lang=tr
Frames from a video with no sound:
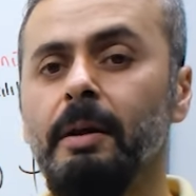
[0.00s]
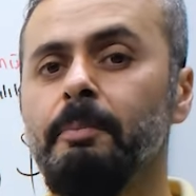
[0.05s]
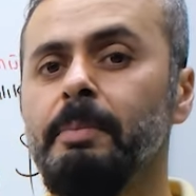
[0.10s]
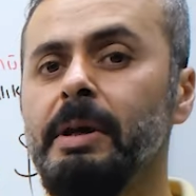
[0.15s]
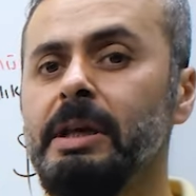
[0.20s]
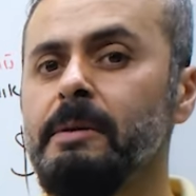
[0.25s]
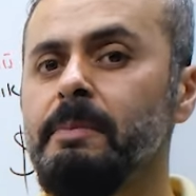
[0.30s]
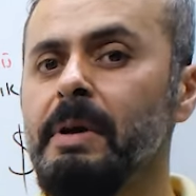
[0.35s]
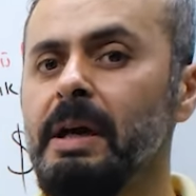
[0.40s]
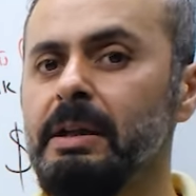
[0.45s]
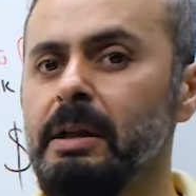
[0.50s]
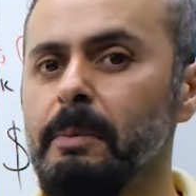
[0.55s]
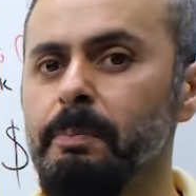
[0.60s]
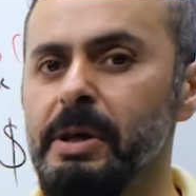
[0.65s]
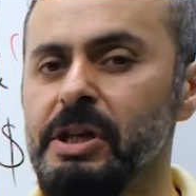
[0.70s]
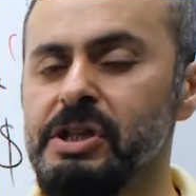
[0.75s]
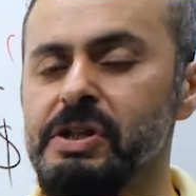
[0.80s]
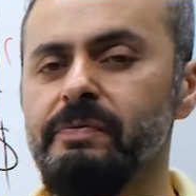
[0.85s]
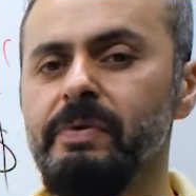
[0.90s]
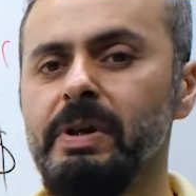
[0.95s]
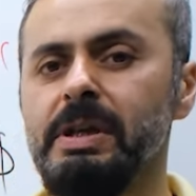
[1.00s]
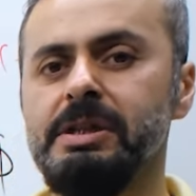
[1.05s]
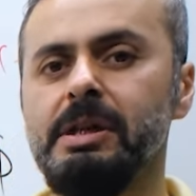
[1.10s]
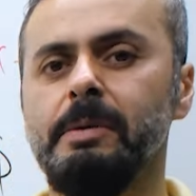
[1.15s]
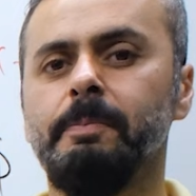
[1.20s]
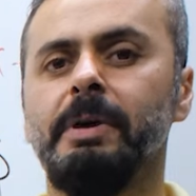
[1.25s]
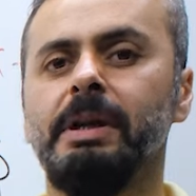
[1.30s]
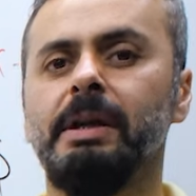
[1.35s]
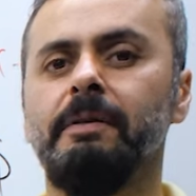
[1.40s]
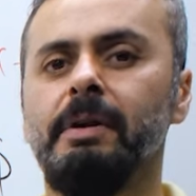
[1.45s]
Peki bende peşin
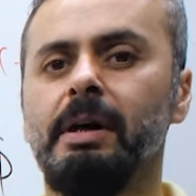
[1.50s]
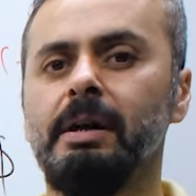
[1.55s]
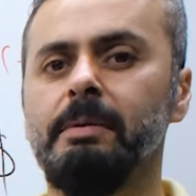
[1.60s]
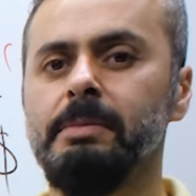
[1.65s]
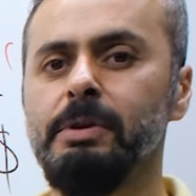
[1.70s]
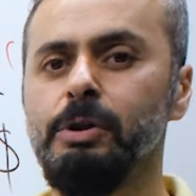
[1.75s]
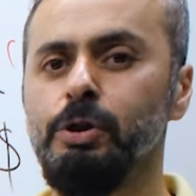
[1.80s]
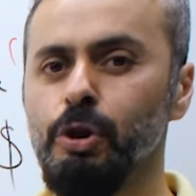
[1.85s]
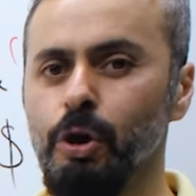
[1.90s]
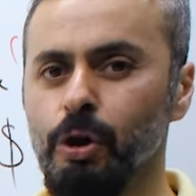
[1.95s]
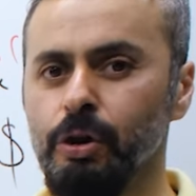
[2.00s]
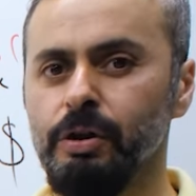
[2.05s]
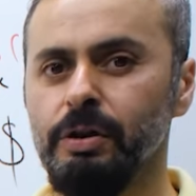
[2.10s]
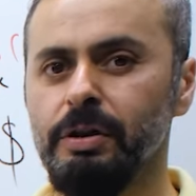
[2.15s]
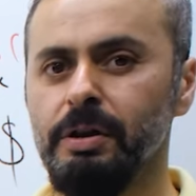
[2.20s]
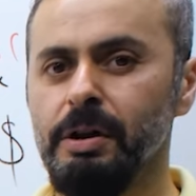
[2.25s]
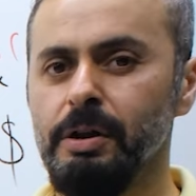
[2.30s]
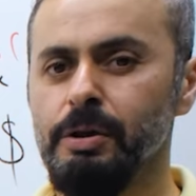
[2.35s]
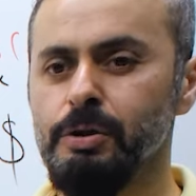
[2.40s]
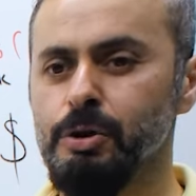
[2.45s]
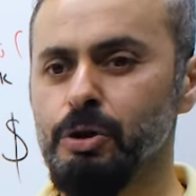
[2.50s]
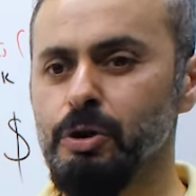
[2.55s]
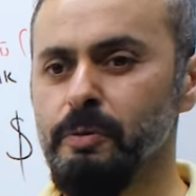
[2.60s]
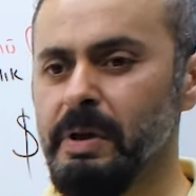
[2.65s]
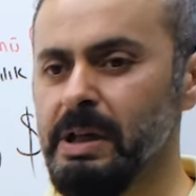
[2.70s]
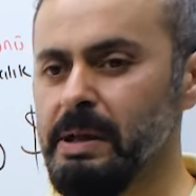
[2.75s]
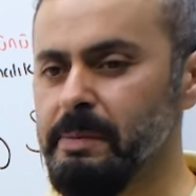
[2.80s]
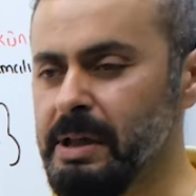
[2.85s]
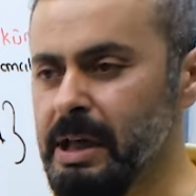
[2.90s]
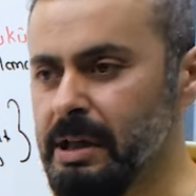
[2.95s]
verecek para var mı? Yok. Çünkü
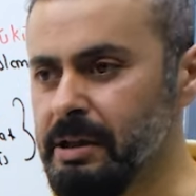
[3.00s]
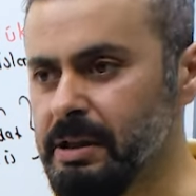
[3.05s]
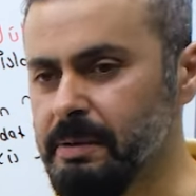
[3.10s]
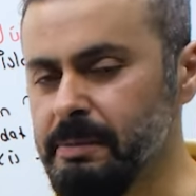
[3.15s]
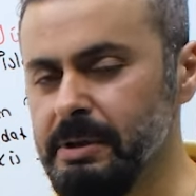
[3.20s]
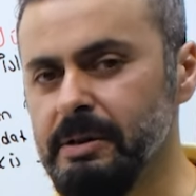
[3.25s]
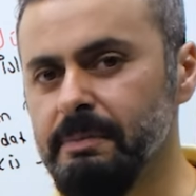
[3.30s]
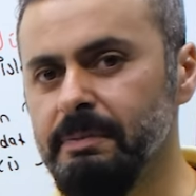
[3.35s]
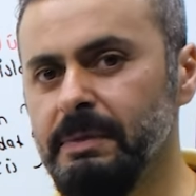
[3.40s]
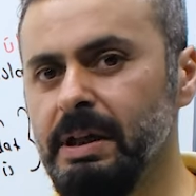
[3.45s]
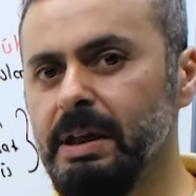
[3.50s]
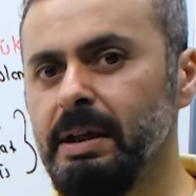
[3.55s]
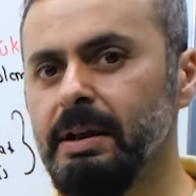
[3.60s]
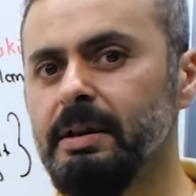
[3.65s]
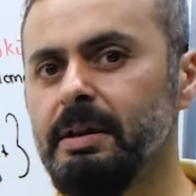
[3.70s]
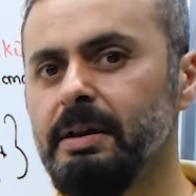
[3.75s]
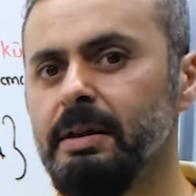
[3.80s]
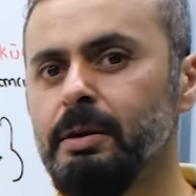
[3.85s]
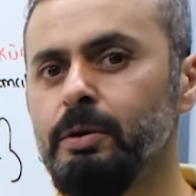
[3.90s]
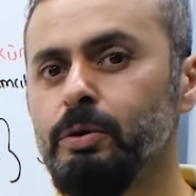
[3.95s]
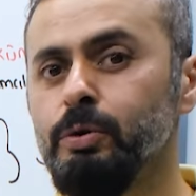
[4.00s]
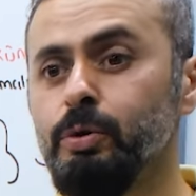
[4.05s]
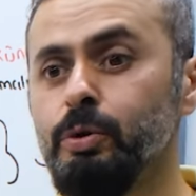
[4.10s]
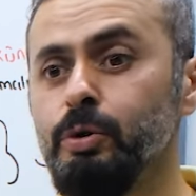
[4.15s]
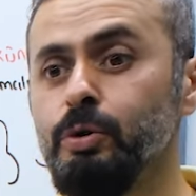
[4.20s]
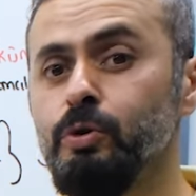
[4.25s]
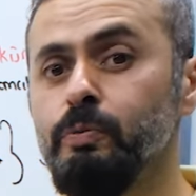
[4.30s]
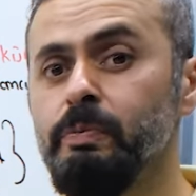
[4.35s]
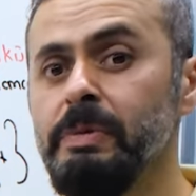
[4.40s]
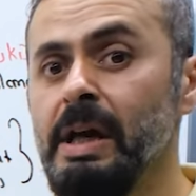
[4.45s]
benim gelirim kimde?
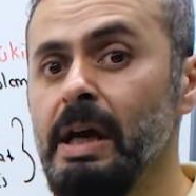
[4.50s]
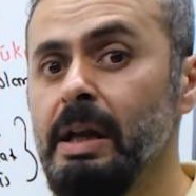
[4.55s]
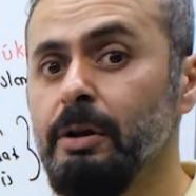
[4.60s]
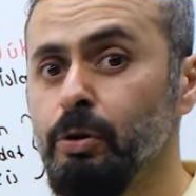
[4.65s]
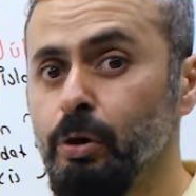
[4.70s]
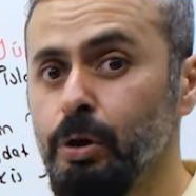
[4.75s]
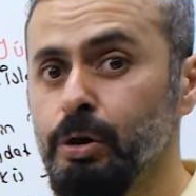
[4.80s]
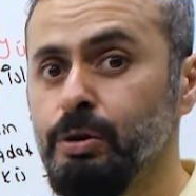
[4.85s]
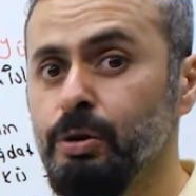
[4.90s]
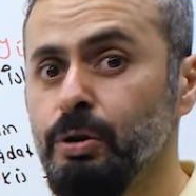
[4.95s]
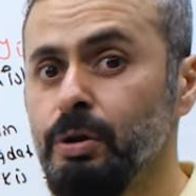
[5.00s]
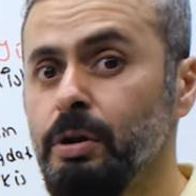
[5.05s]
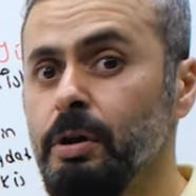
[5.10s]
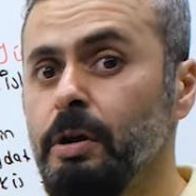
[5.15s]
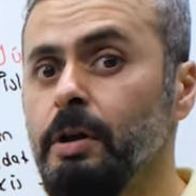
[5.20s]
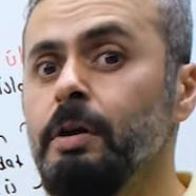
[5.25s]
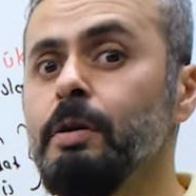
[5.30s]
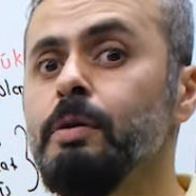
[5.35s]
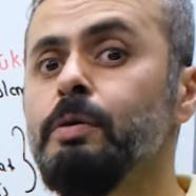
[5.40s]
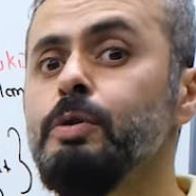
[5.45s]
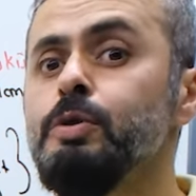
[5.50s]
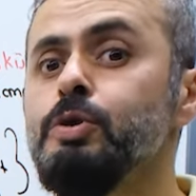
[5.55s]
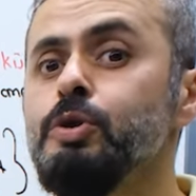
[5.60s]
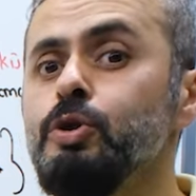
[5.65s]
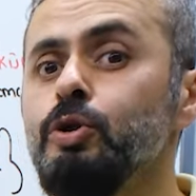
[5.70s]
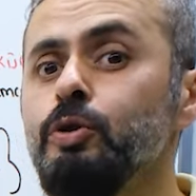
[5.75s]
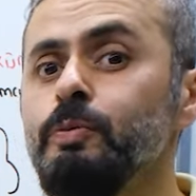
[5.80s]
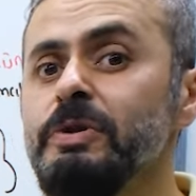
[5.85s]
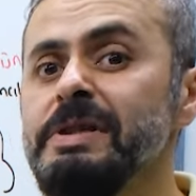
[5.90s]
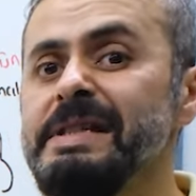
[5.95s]
Duyunu yer koydu.
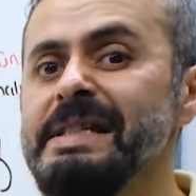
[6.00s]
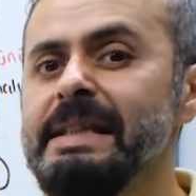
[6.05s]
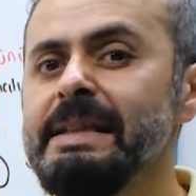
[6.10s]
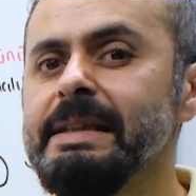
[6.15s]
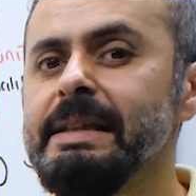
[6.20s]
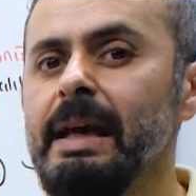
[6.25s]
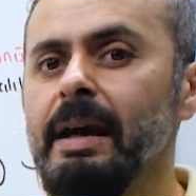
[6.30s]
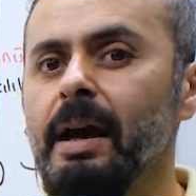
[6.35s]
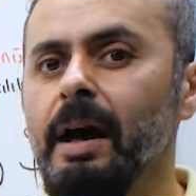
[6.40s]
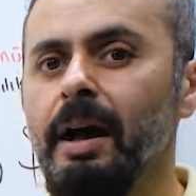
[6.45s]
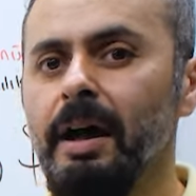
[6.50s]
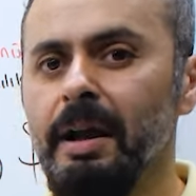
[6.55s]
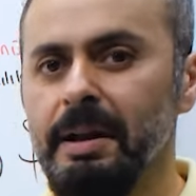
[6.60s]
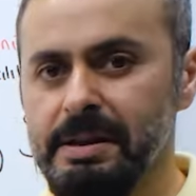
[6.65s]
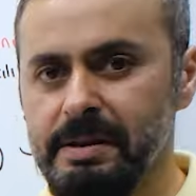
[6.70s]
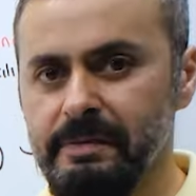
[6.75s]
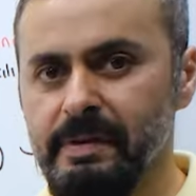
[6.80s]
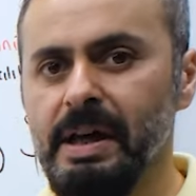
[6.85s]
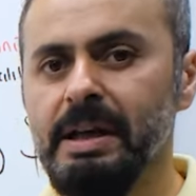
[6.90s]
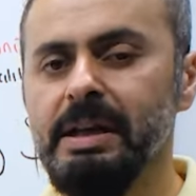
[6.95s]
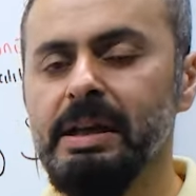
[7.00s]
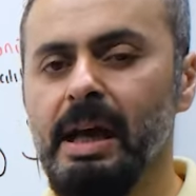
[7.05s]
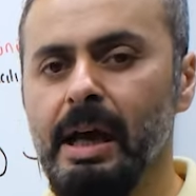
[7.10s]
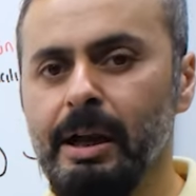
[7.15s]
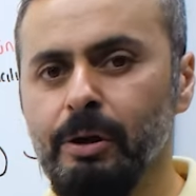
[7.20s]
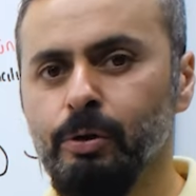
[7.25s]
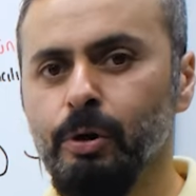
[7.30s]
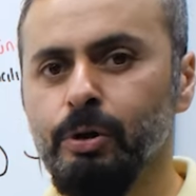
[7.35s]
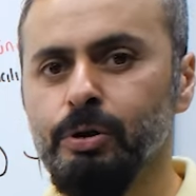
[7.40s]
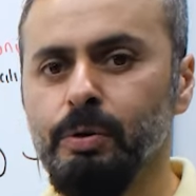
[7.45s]
Rüsumu sitte. Altı vergi
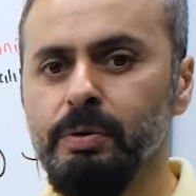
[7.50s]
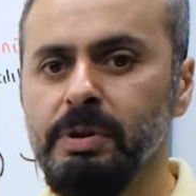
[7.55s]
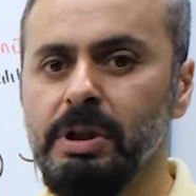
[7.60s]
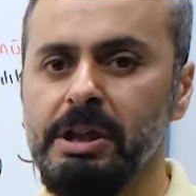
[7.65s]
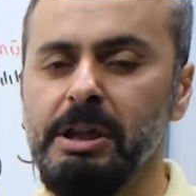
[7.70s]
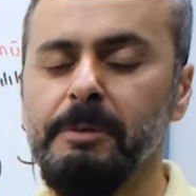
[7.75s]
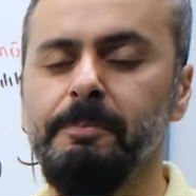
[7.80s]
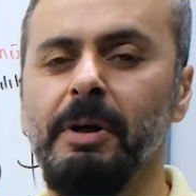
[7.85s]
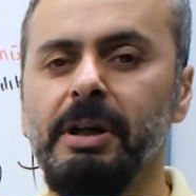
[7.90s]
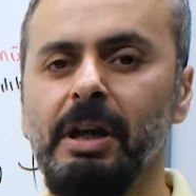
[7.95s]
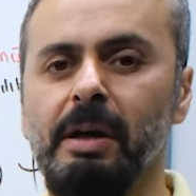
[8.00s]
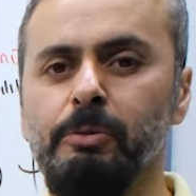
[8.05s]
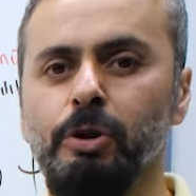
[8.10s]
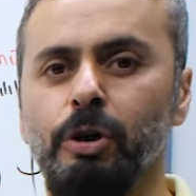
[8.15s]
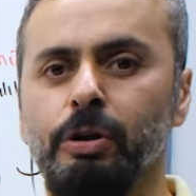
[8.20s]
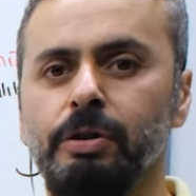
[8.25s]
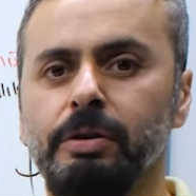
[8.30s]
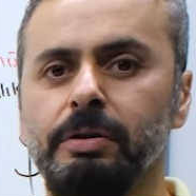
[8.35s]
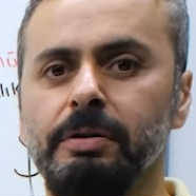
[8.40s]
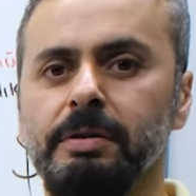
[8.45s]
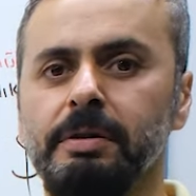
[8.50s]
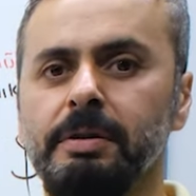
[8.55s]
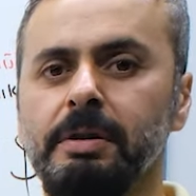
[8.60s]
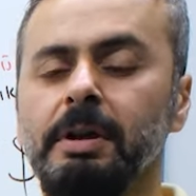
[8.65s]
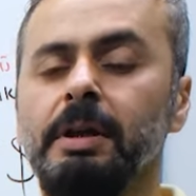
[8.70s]
yer koydu. Nakit param yok.